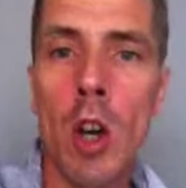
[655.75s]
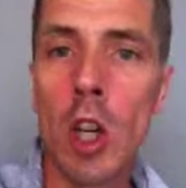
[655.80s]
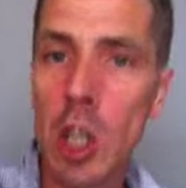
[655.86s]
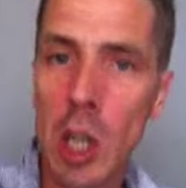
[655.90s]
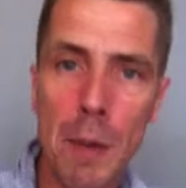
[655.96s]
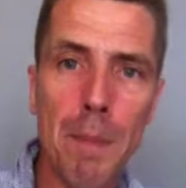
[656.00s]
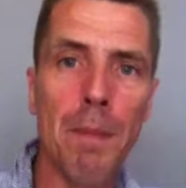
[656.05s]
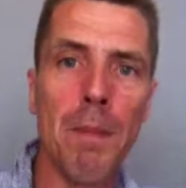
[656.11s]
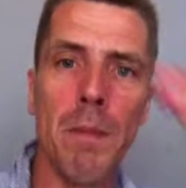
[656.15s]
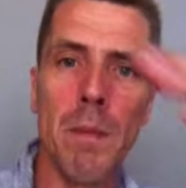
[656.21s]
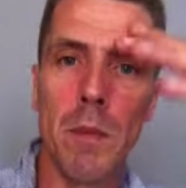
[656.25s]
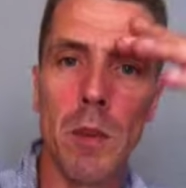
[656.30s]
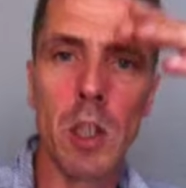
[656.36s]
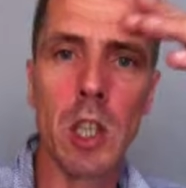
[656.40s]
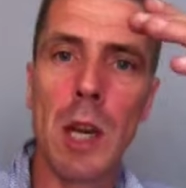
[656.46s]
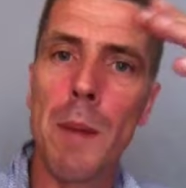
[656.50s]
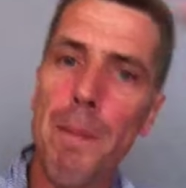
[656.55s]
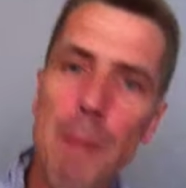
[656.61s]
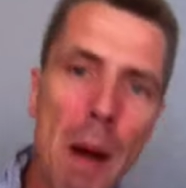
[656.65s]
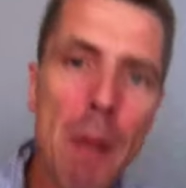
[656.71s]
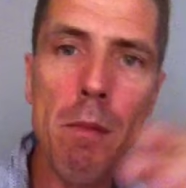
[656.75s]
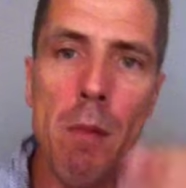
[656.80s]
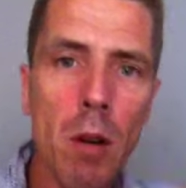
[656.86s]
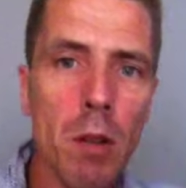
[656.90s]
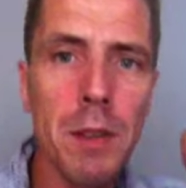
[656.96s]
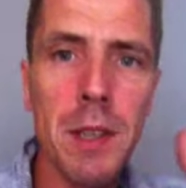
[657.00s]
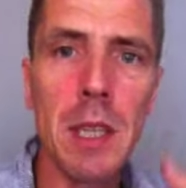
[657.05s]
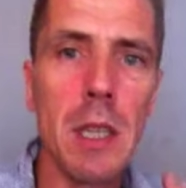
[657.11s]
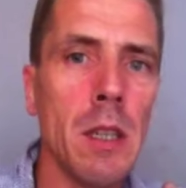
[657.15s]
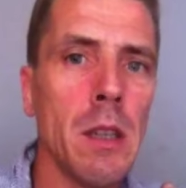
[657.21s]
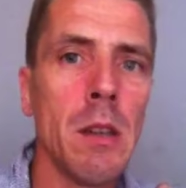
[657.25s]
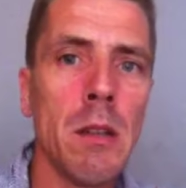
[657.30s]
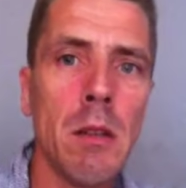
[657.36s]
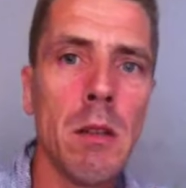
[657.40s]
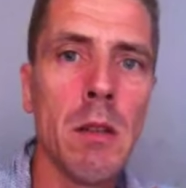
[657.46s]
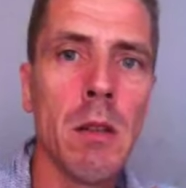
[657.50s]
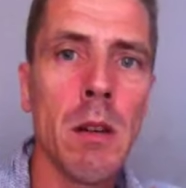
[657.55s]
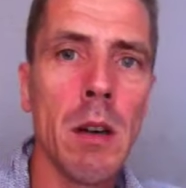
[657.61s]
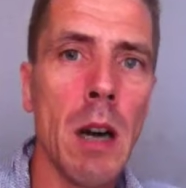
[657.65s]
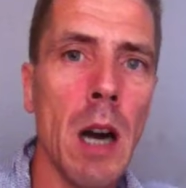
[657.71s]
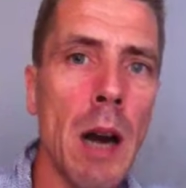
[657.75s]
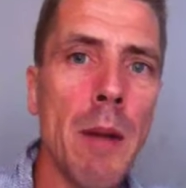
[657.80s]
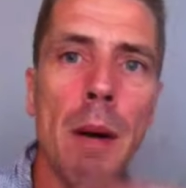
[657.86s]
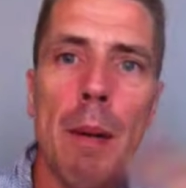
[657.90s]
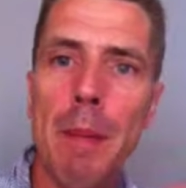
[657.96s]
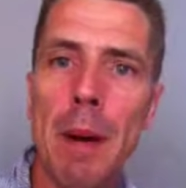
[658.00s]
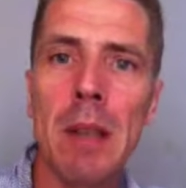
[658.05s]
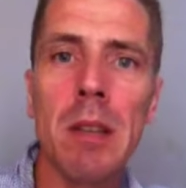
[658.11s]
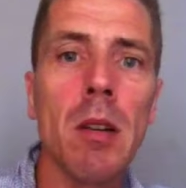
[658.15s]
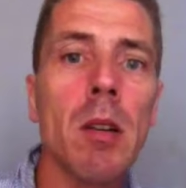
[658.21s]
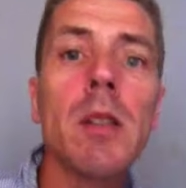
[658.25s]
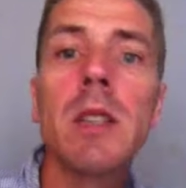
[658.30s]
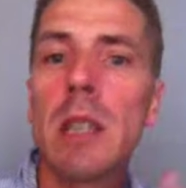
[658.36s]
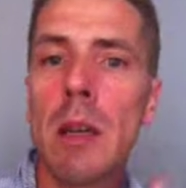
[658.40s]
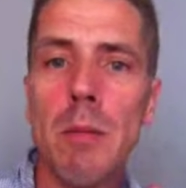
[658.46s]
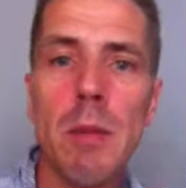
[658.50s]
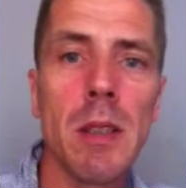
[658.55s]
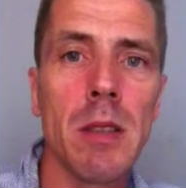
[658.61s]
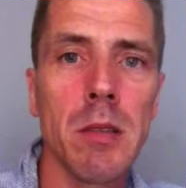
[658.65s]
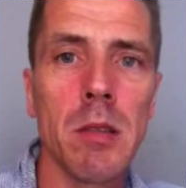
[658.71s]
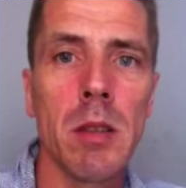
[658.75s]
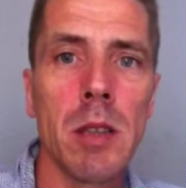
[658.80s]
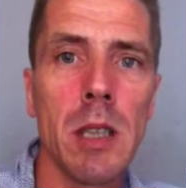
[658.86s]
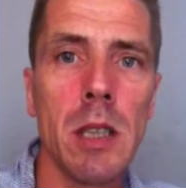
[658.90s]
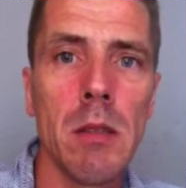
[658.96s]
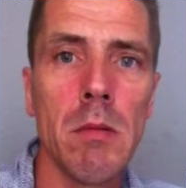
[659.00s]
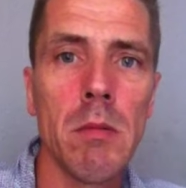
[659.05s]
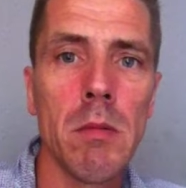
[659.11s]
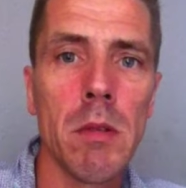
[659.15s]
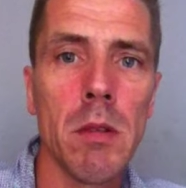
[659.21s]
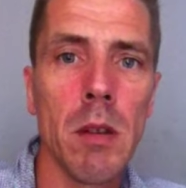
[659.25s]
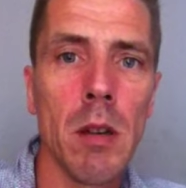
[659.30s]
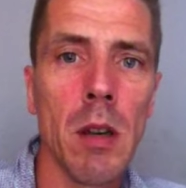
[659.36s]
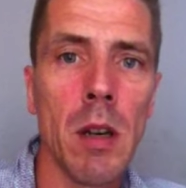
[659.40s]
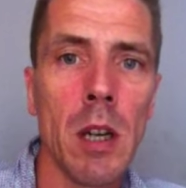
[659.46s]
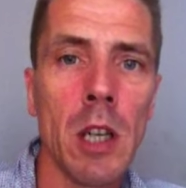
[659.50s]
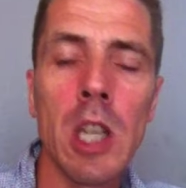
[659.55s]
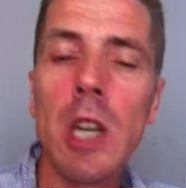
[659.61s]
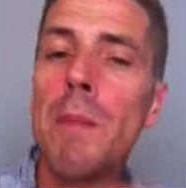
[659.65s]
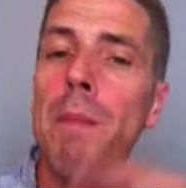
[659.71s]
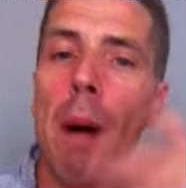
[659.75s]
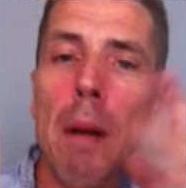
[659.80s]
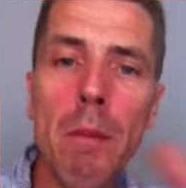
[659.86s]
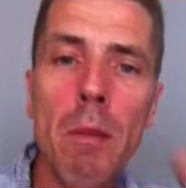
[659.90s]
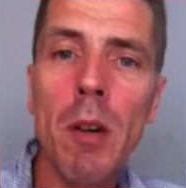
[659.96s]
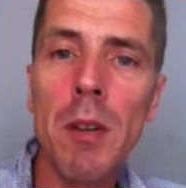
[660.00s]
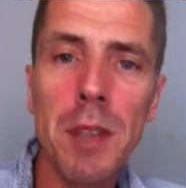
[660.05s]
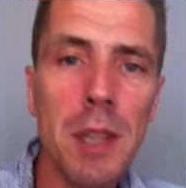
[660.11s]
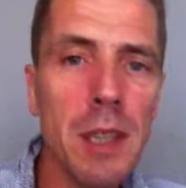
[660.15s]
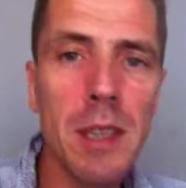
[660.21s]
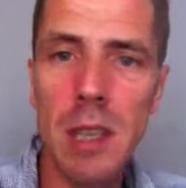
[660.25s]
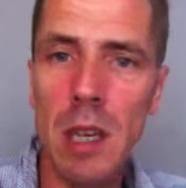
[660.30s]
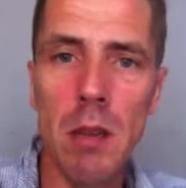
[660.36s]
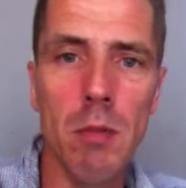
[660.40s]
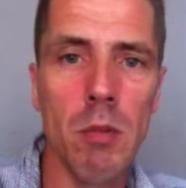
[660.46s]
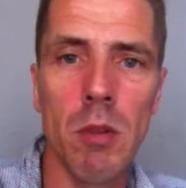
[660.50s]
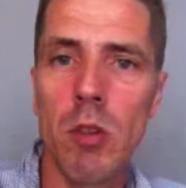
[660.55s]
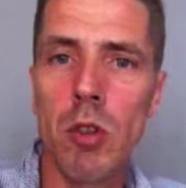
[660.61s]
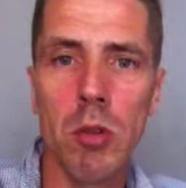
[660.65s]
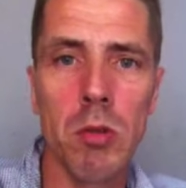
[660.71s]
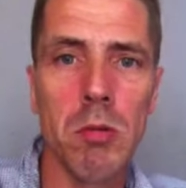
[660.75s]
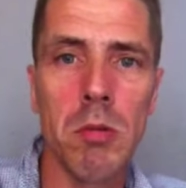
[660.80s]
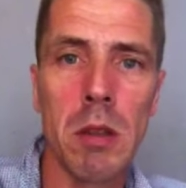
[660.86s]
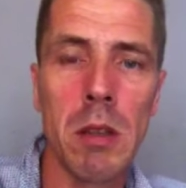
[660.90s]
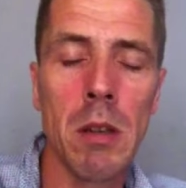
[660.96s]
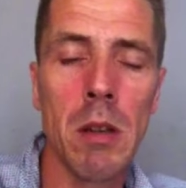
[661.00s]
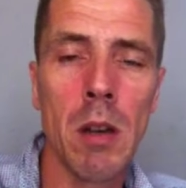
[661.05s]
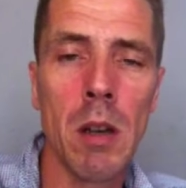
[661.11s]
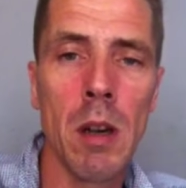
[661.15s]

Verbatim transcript: j'ai pas demandé à ma patronne qu'elle me Je J'ai pas demandé ça, moi, aujourd'hui.